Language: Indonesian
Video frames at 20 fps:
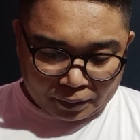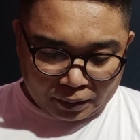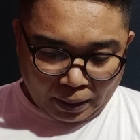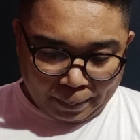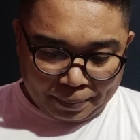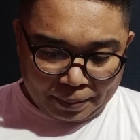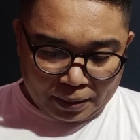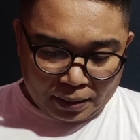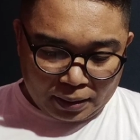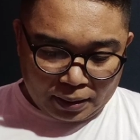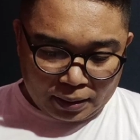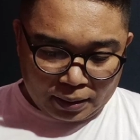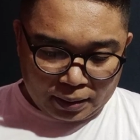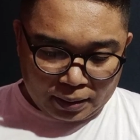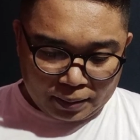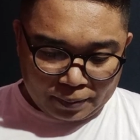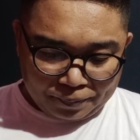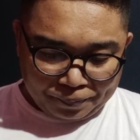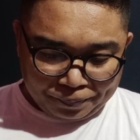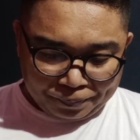Tapi
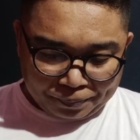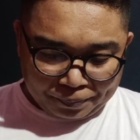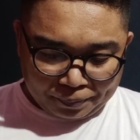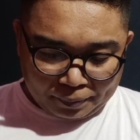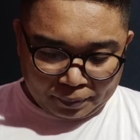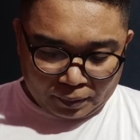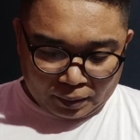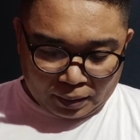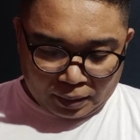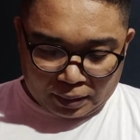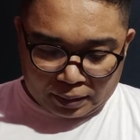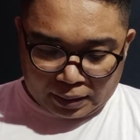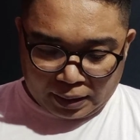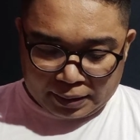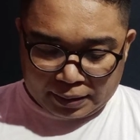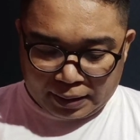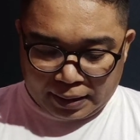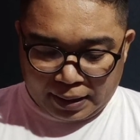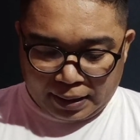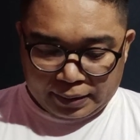saya
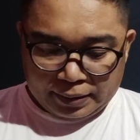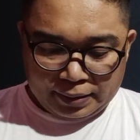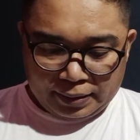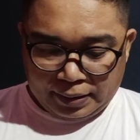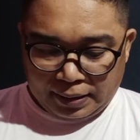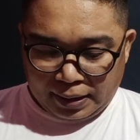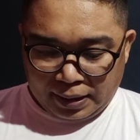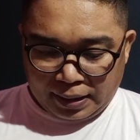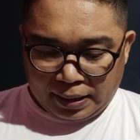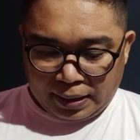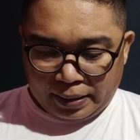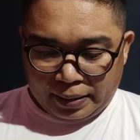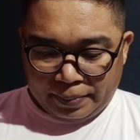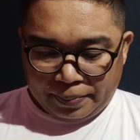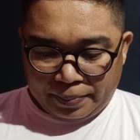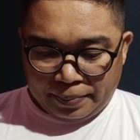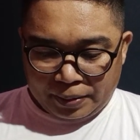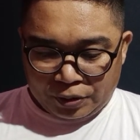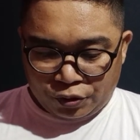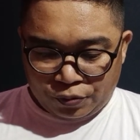senang jika
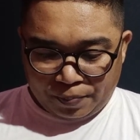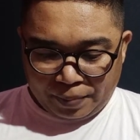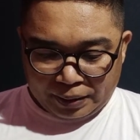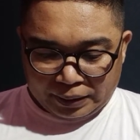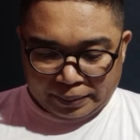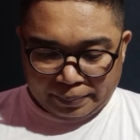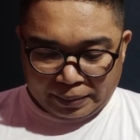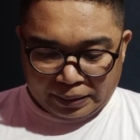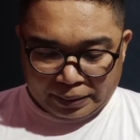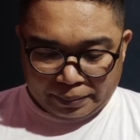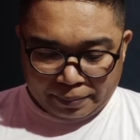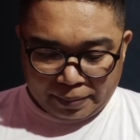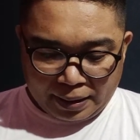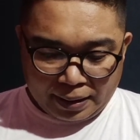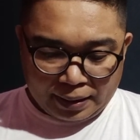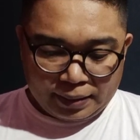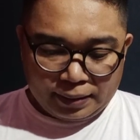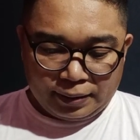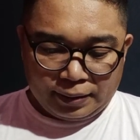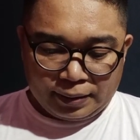menjumpai
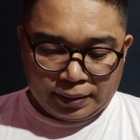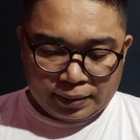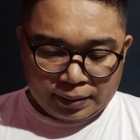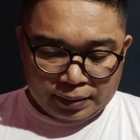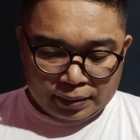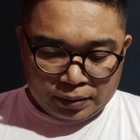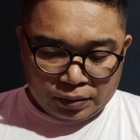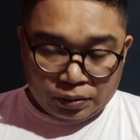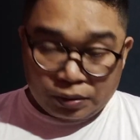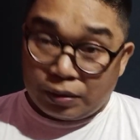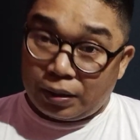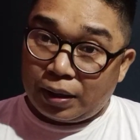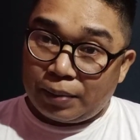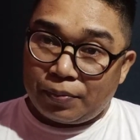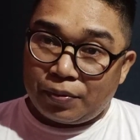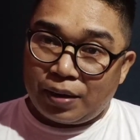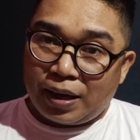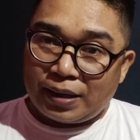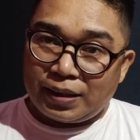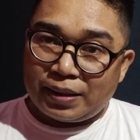teman-teman,
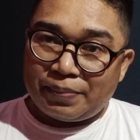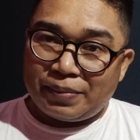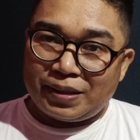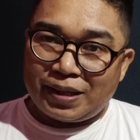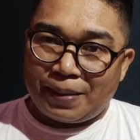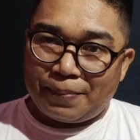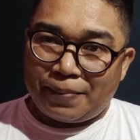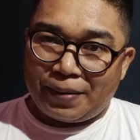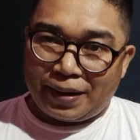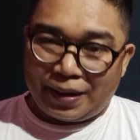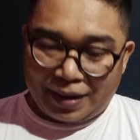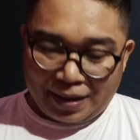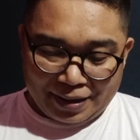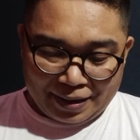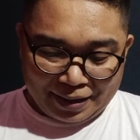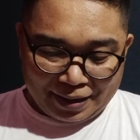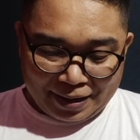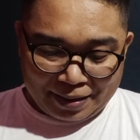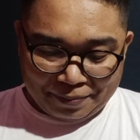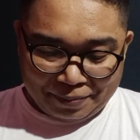walaupun hanya menyapa
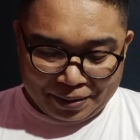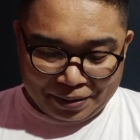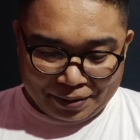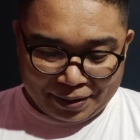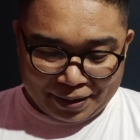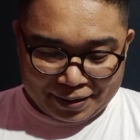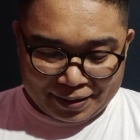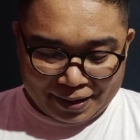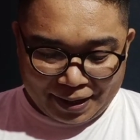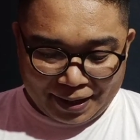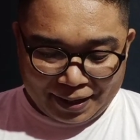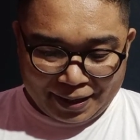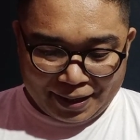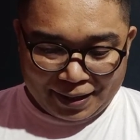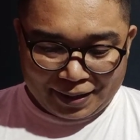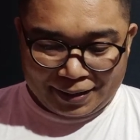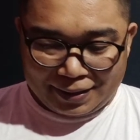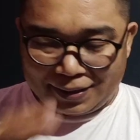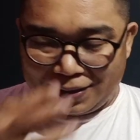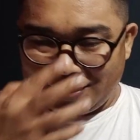rekan-rekan pioner
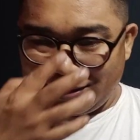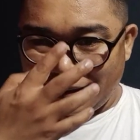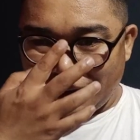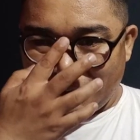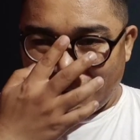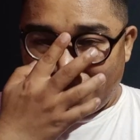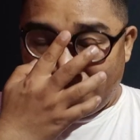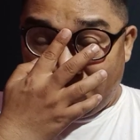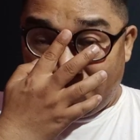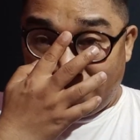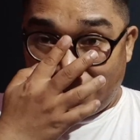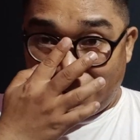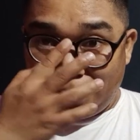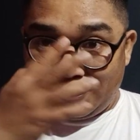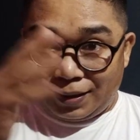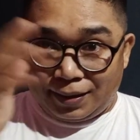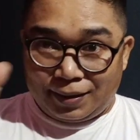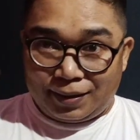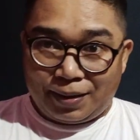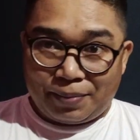sekalian,
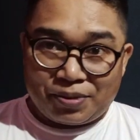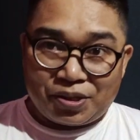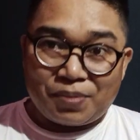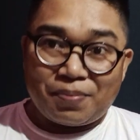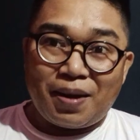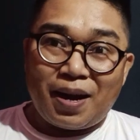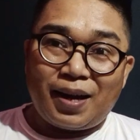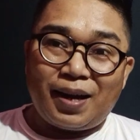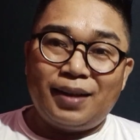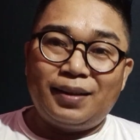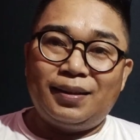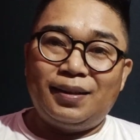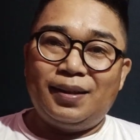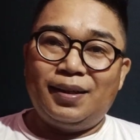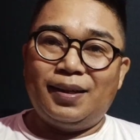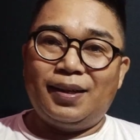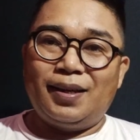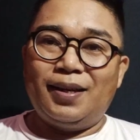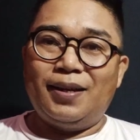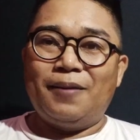kita tetap semangat
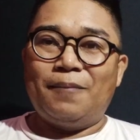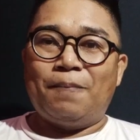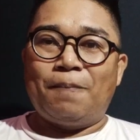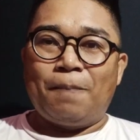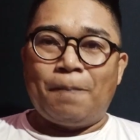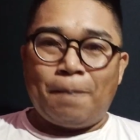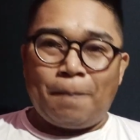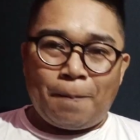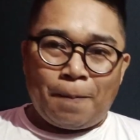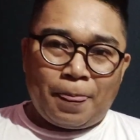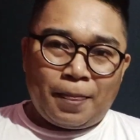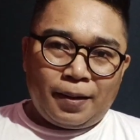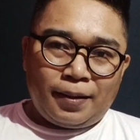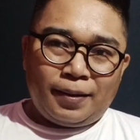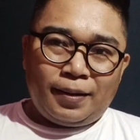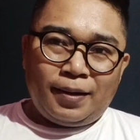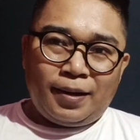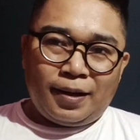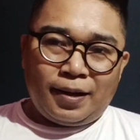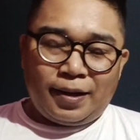ya,
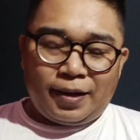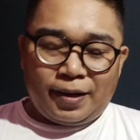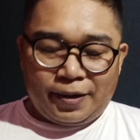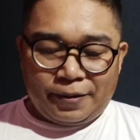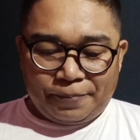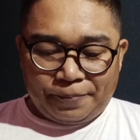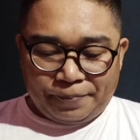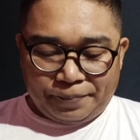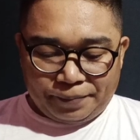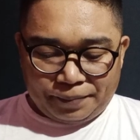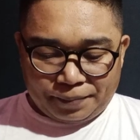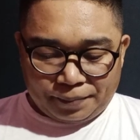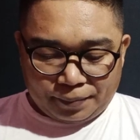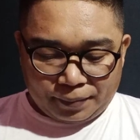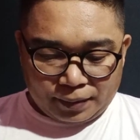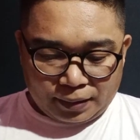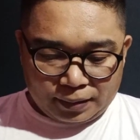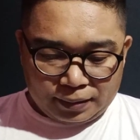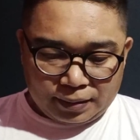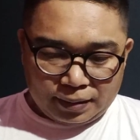dan
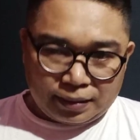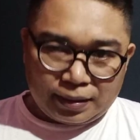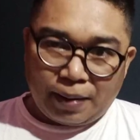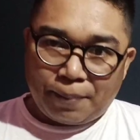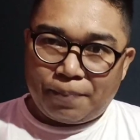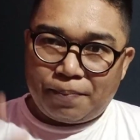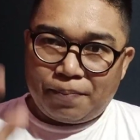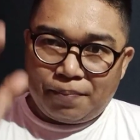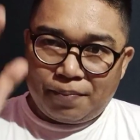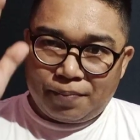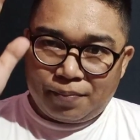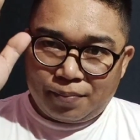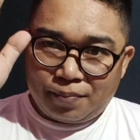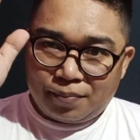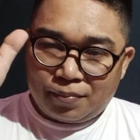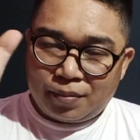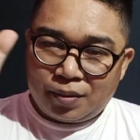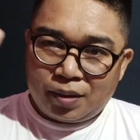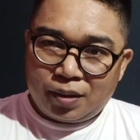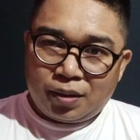tetap
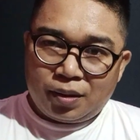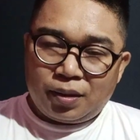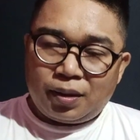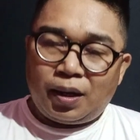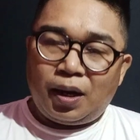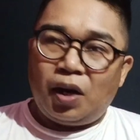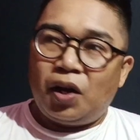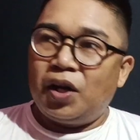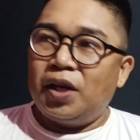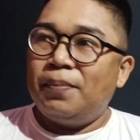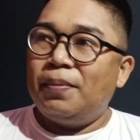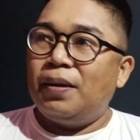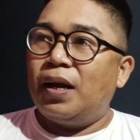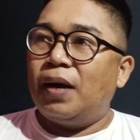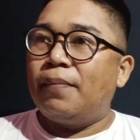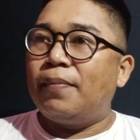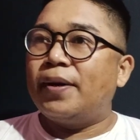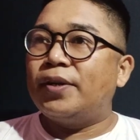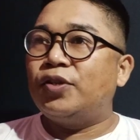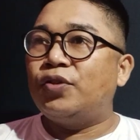kalau
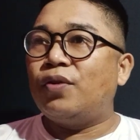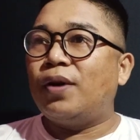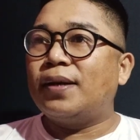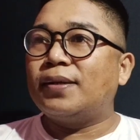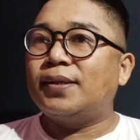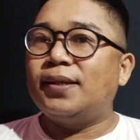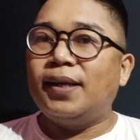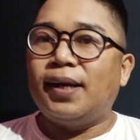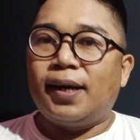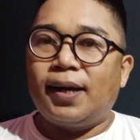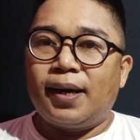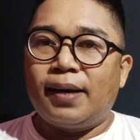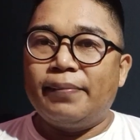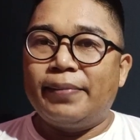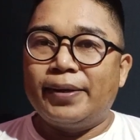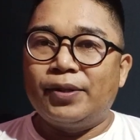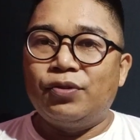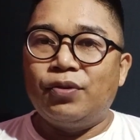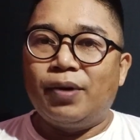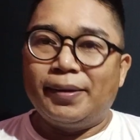dibilang berjuang sih ya nggak
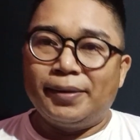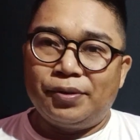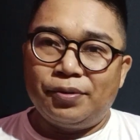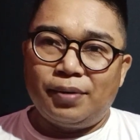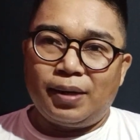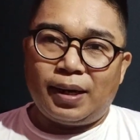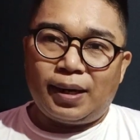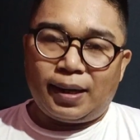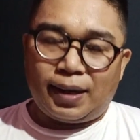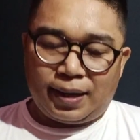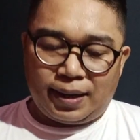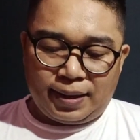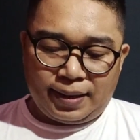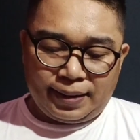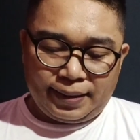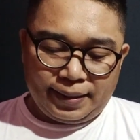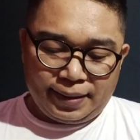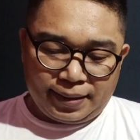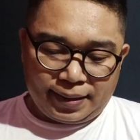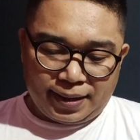berjuang juga
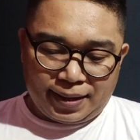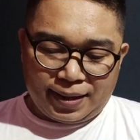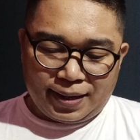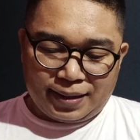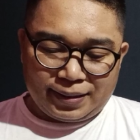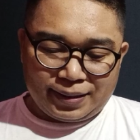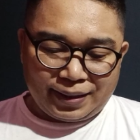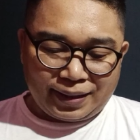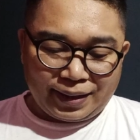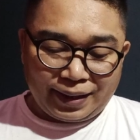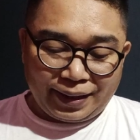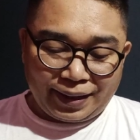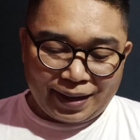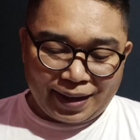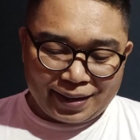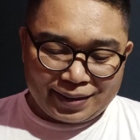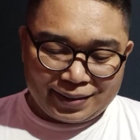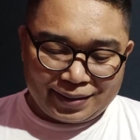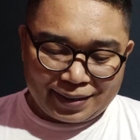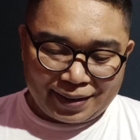karena ini kan hanya klik
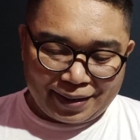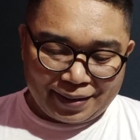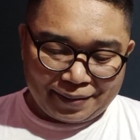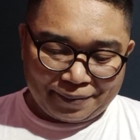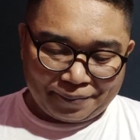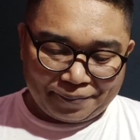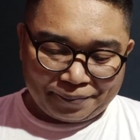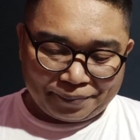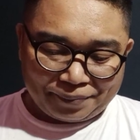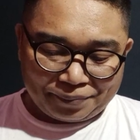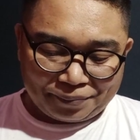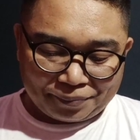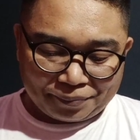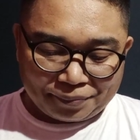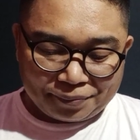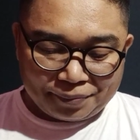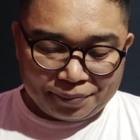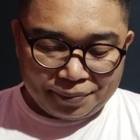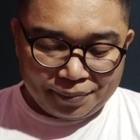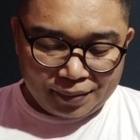aja,
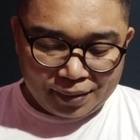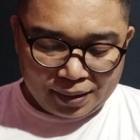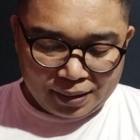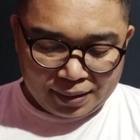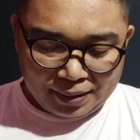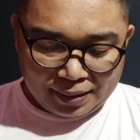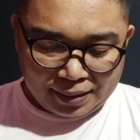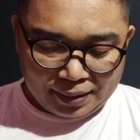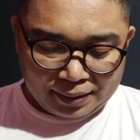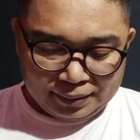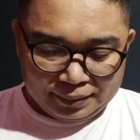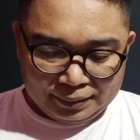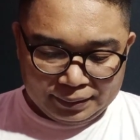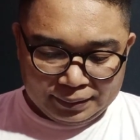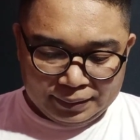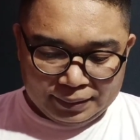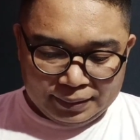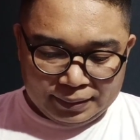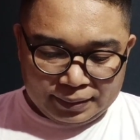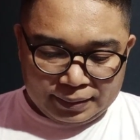ya.
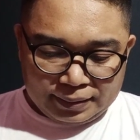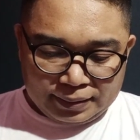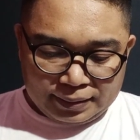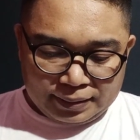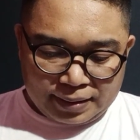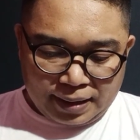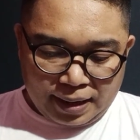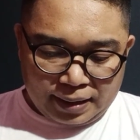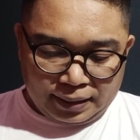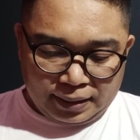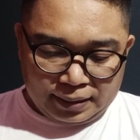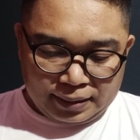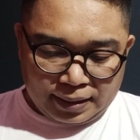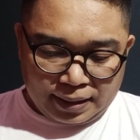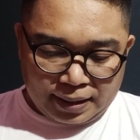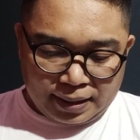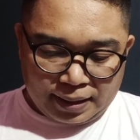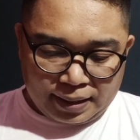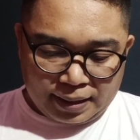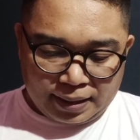Dan
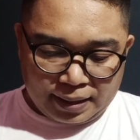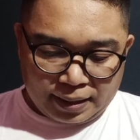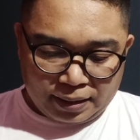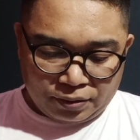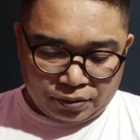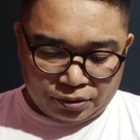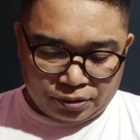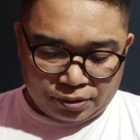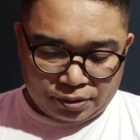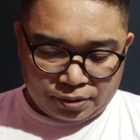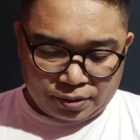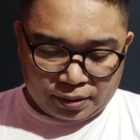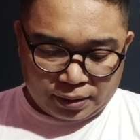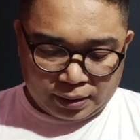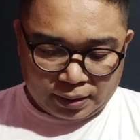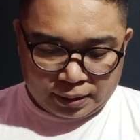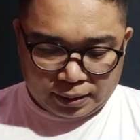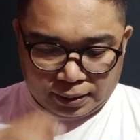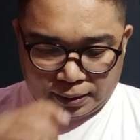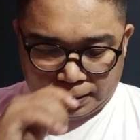kita harus
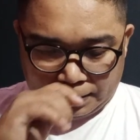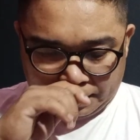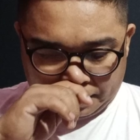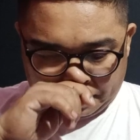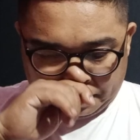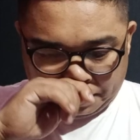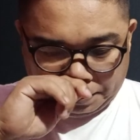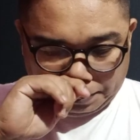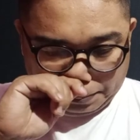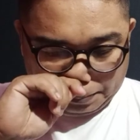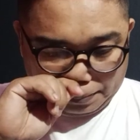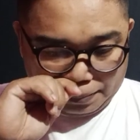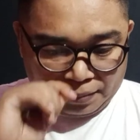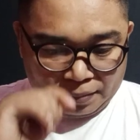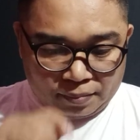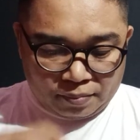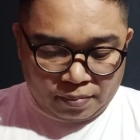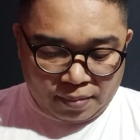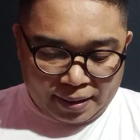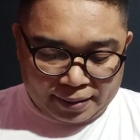uh,
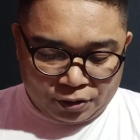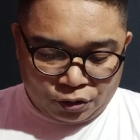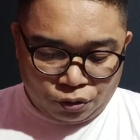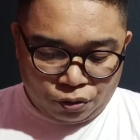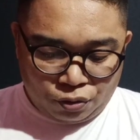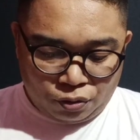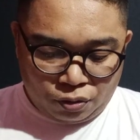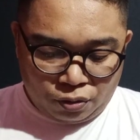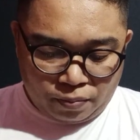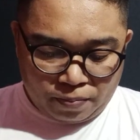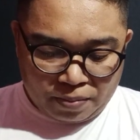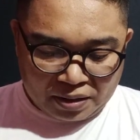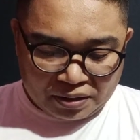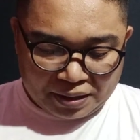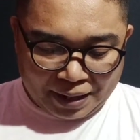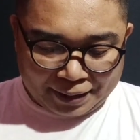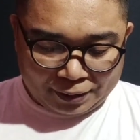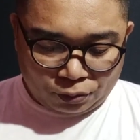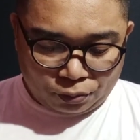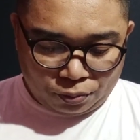maju
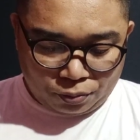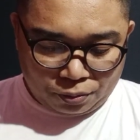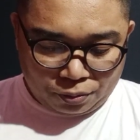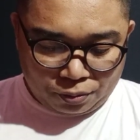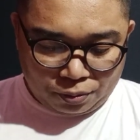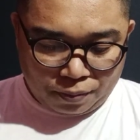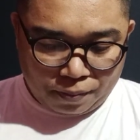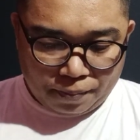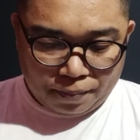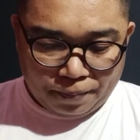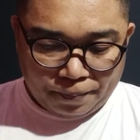bersatu